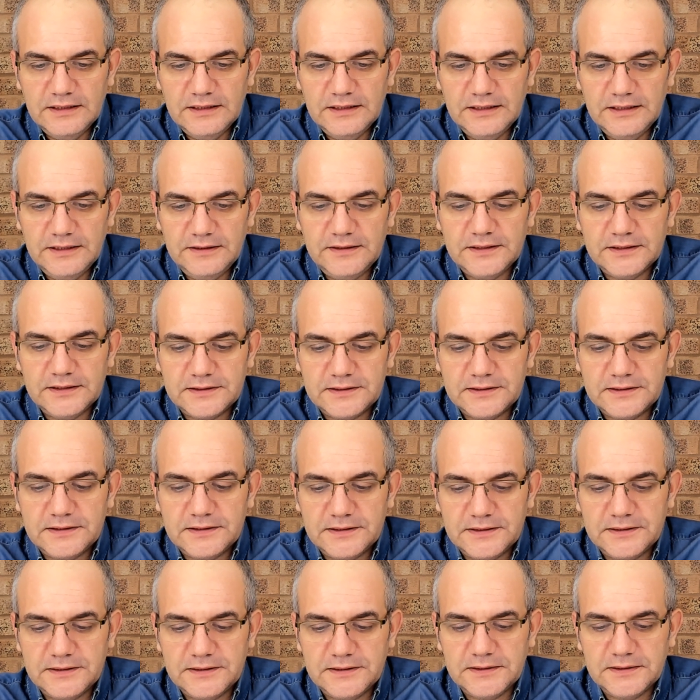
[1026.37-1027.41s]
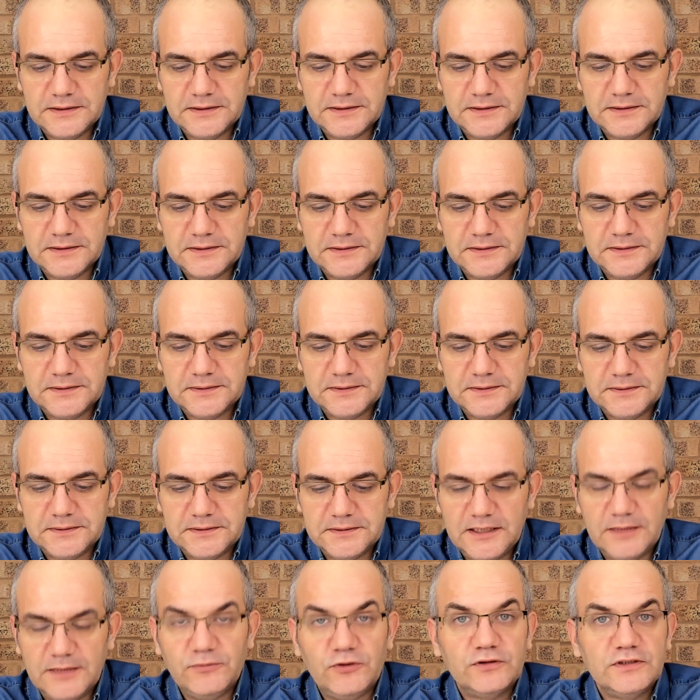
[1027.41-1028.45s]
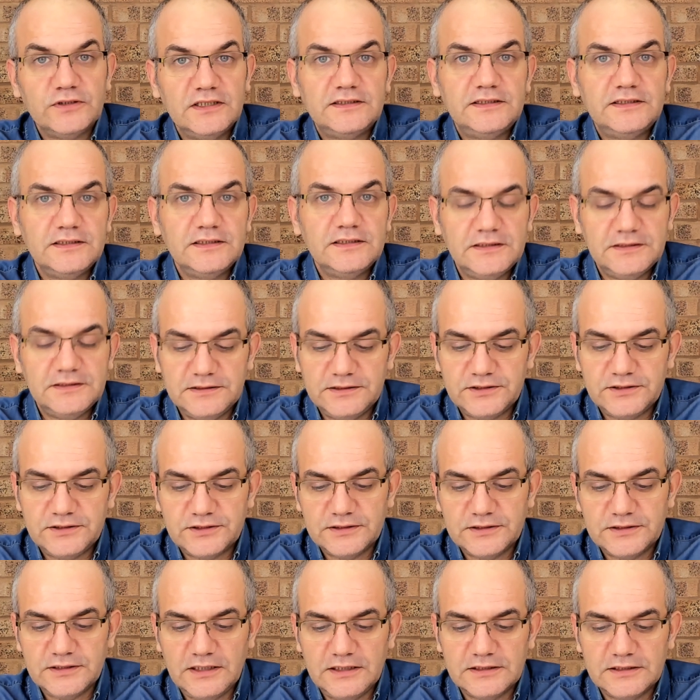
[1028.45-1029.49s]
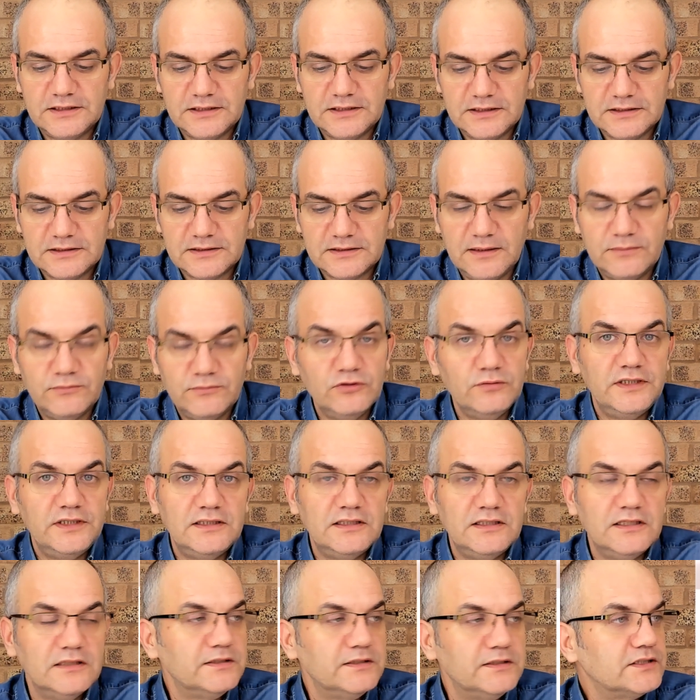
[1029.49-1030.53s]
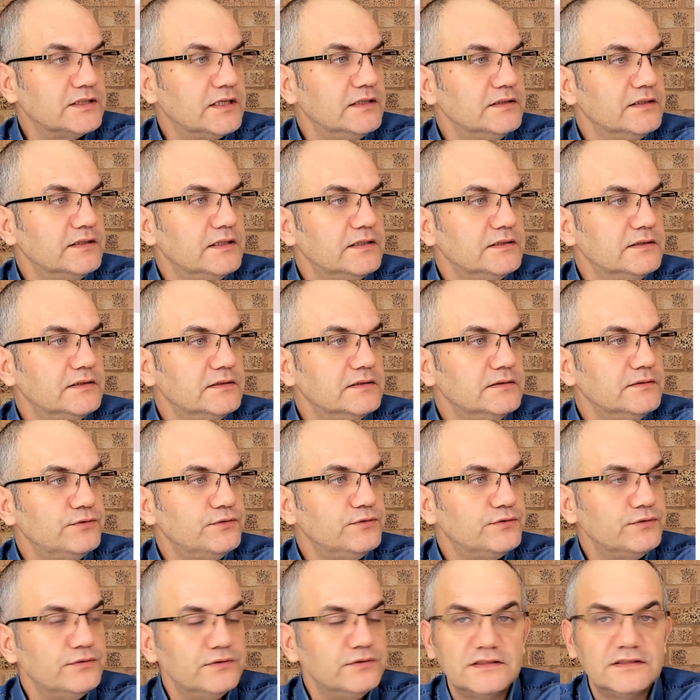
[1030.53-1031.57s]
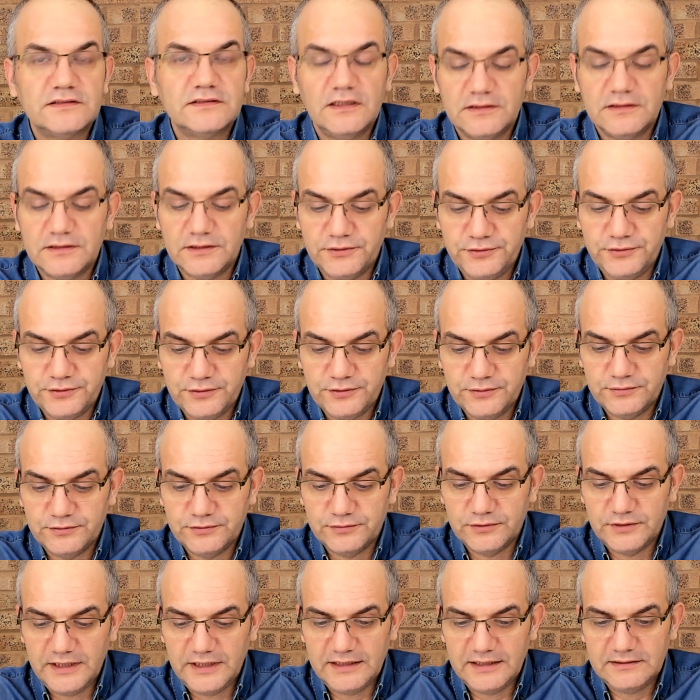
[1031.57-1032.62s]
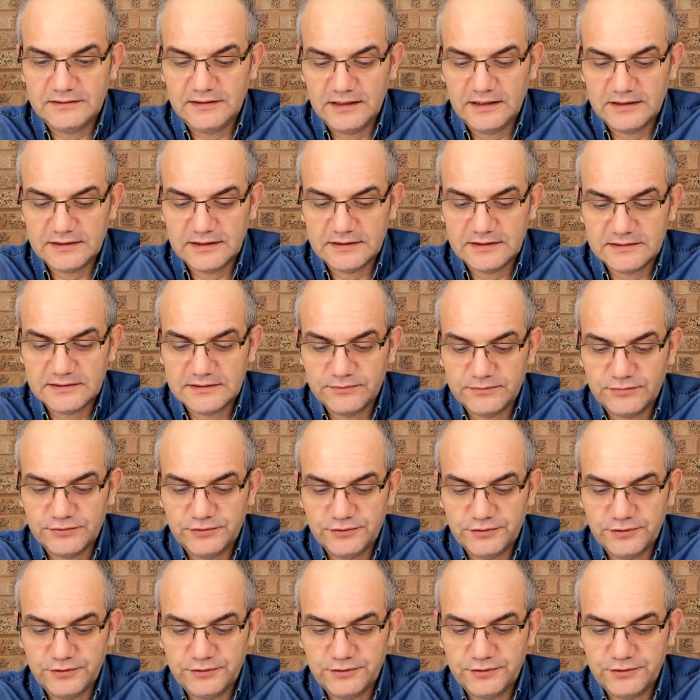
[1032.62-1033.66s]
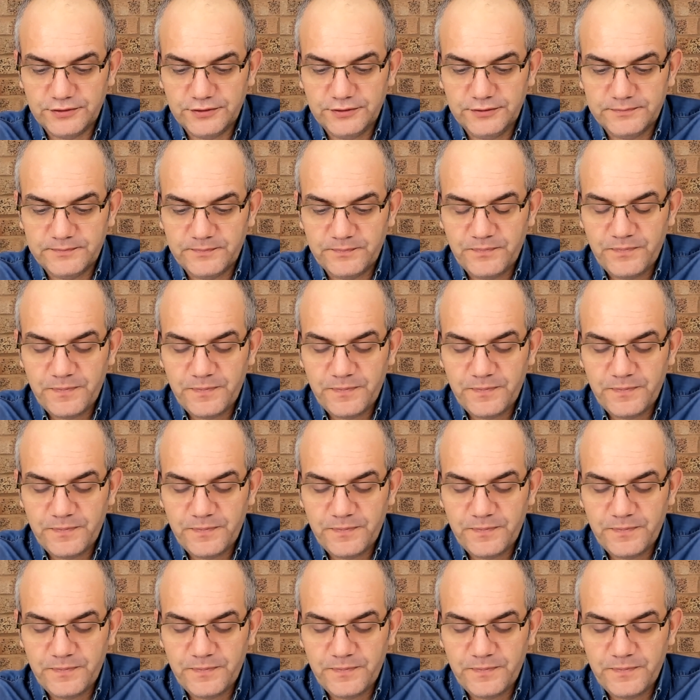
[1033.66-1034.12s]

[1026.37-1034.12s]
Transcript: Evet. Demokrasinin kılıcı Ankara İstanbul Belediye Başkanlarının üstünde sallanıyor. Bu net herkes de bunu görüyor.